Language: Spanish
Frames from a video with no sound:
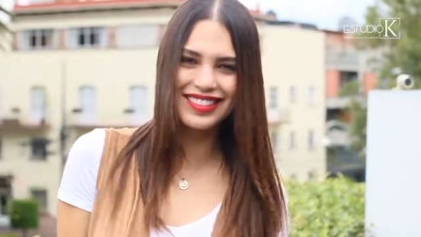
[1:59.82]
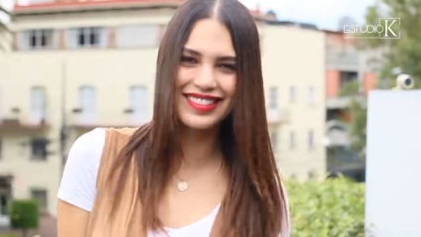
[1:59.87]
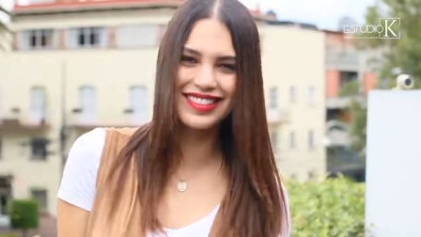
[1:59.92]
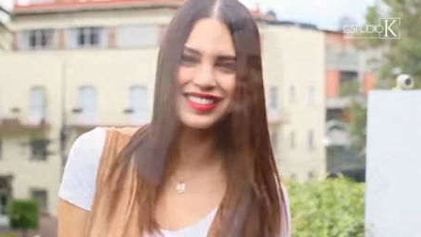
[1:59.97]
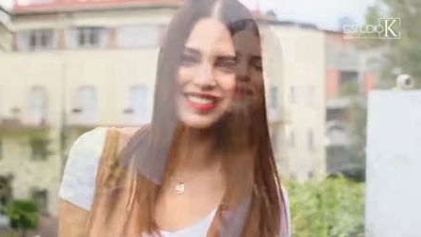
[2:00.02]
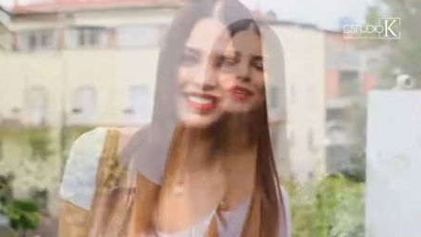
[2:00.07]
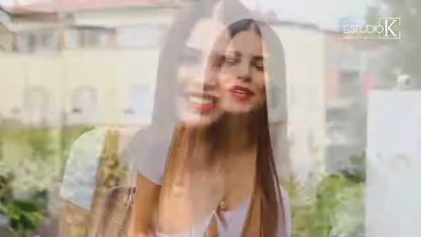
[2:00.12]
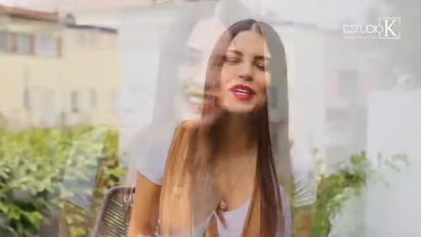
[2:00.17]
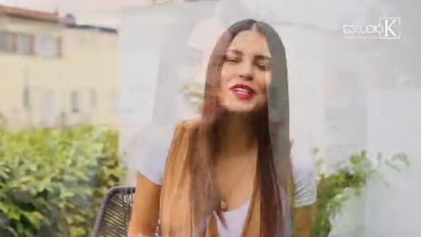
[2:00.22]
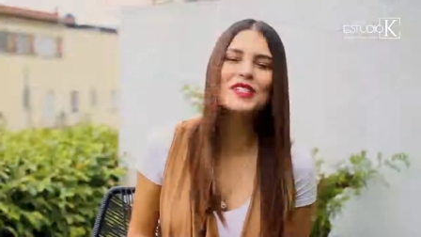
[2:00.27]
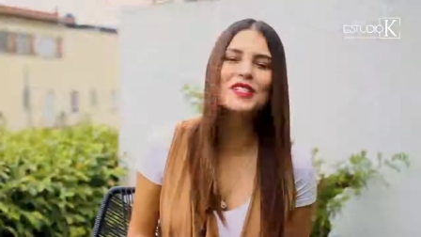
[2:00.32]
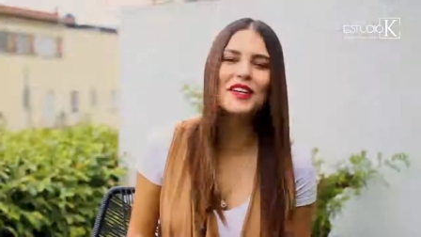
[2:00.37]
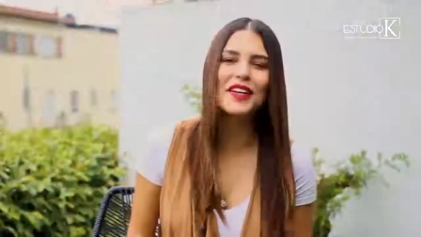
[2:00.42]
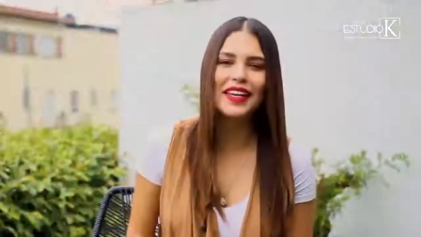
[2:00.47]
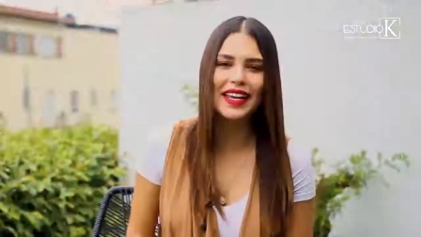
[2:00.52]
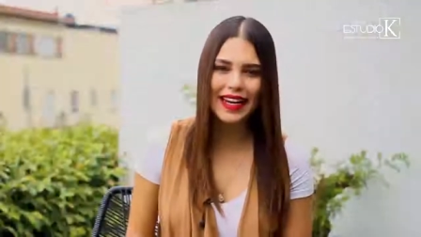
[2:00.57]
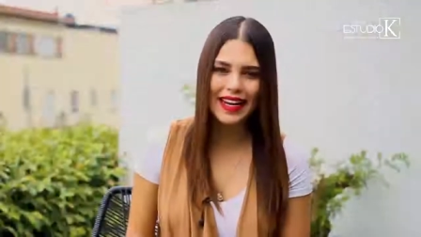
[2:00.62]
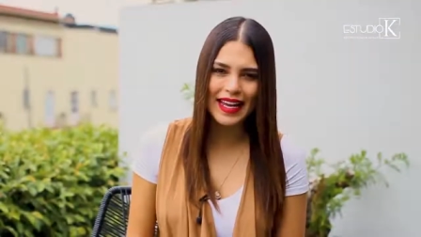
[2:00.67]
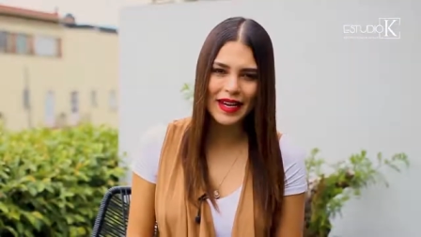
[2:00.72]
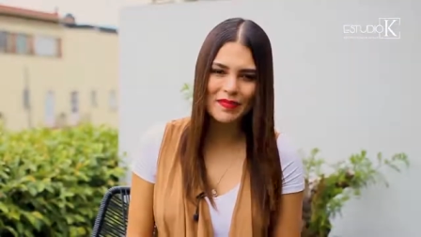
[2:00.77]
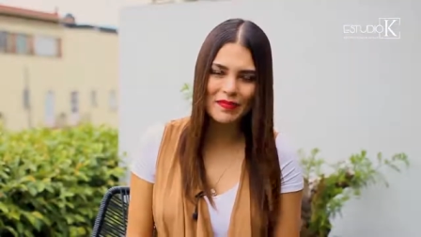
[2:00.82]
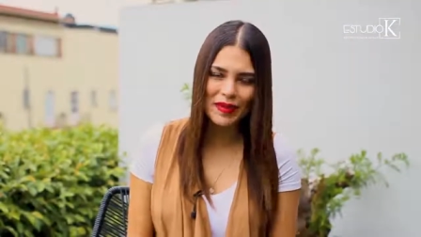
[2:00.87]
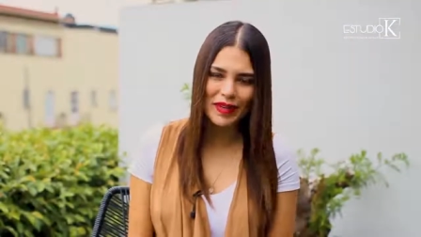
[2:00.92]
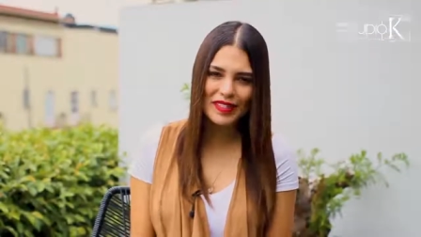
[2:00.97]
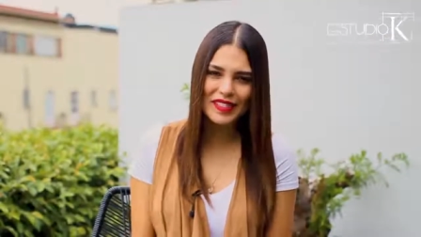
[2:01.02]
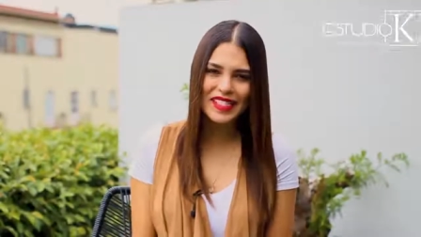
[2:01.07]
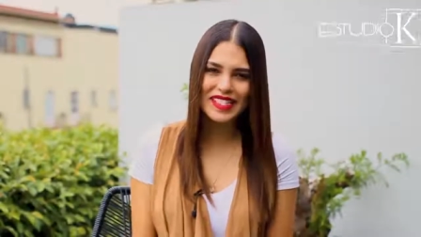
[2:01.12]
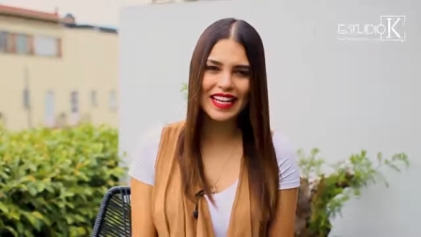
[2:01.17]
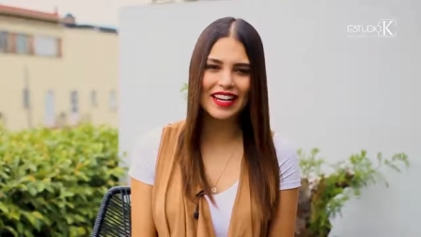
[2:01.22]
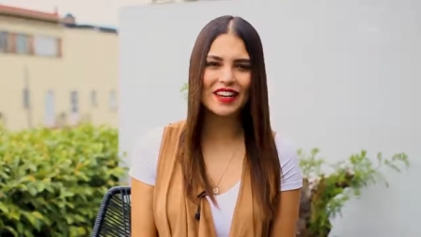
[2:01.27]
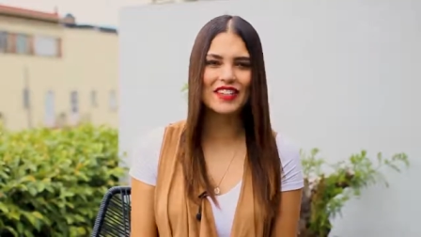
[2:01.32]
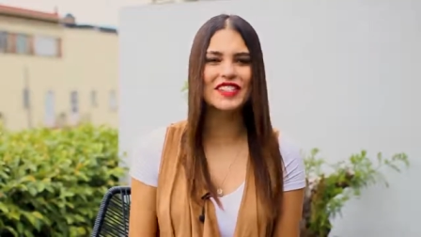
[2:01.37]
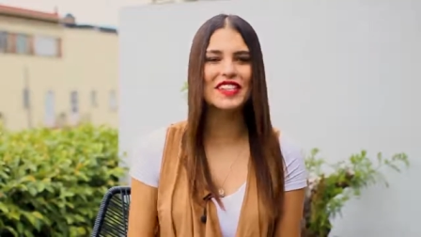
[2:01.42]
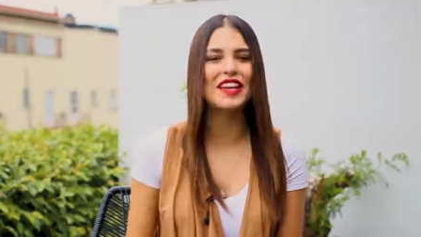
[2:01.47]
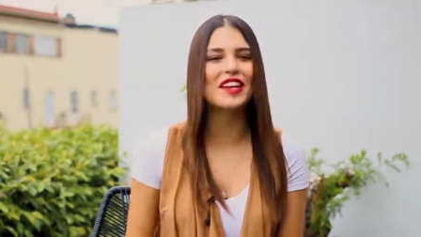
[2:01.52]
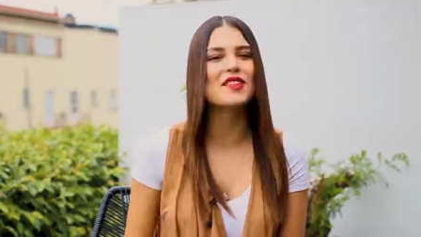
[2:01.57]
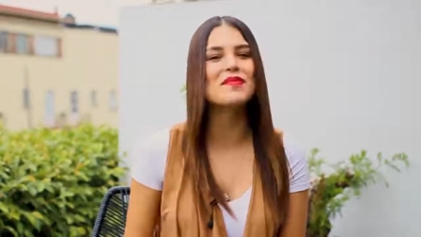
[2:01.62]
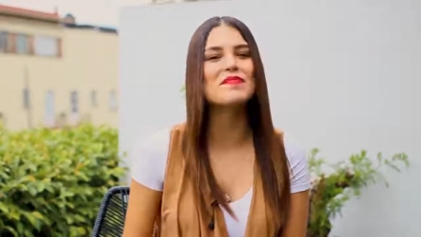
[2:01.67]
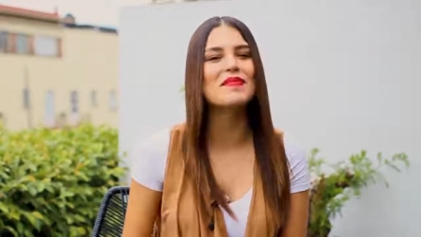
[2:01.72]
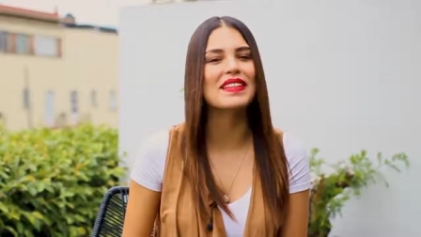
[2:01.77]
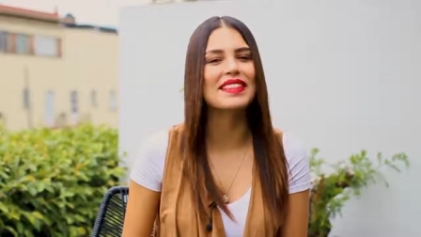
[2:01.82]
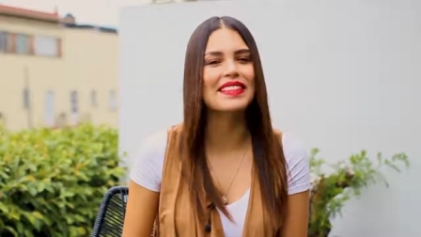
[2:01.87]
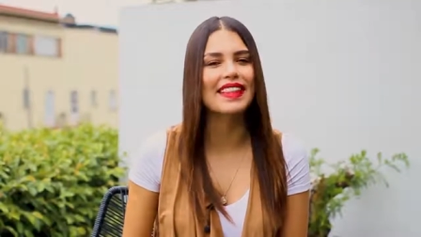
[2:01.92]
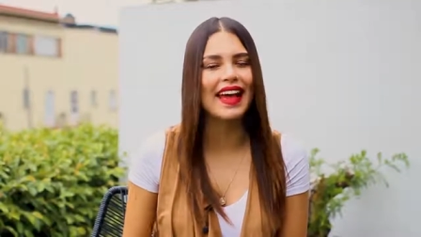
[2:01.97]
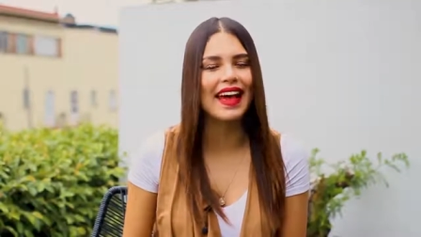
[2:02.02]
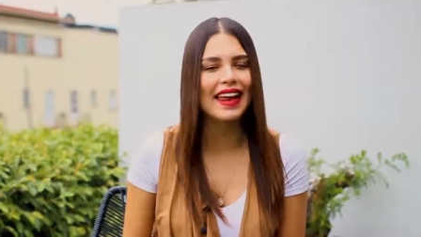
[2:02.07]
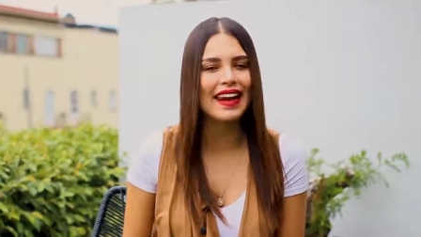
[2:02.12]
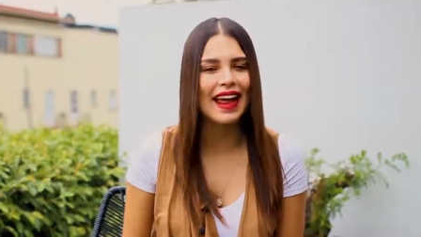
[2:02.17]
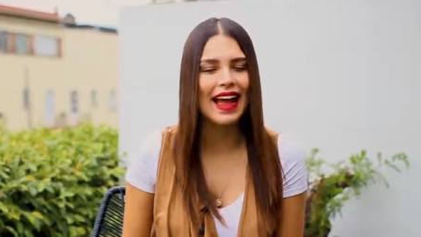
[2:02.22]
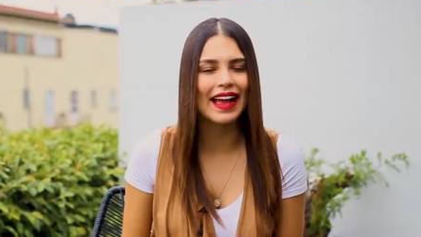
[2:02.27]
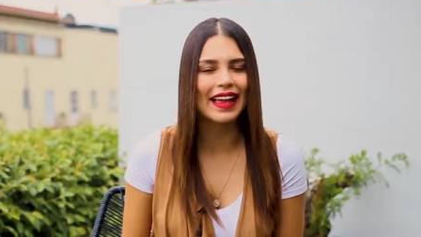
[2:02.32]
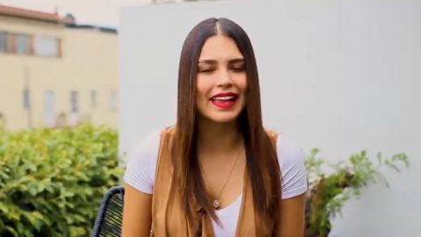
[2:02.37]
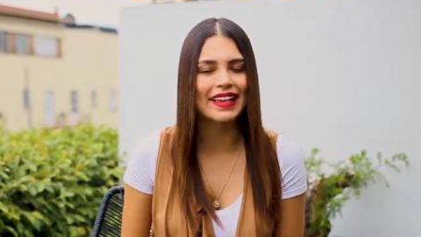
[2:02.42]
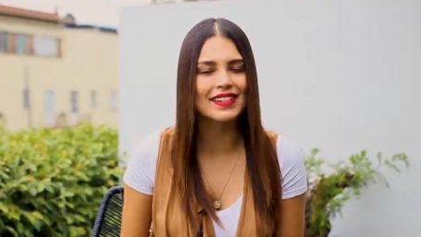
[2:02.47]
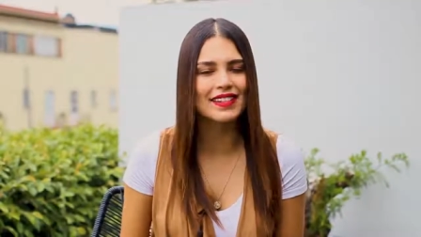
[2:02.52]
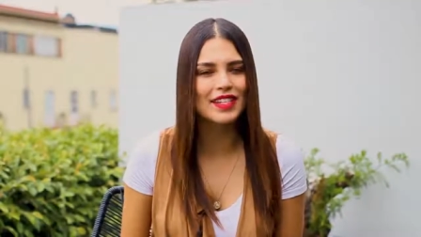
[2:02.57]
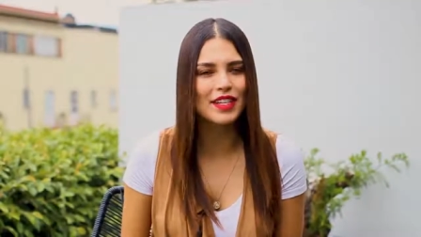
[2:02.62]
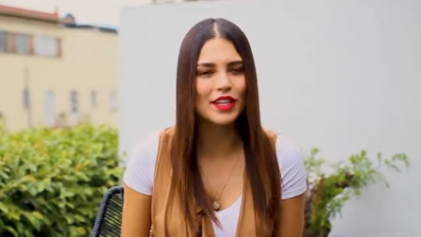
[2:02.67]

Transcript: Hola amigos, soy Kenia Ponce y los quiero invitar a que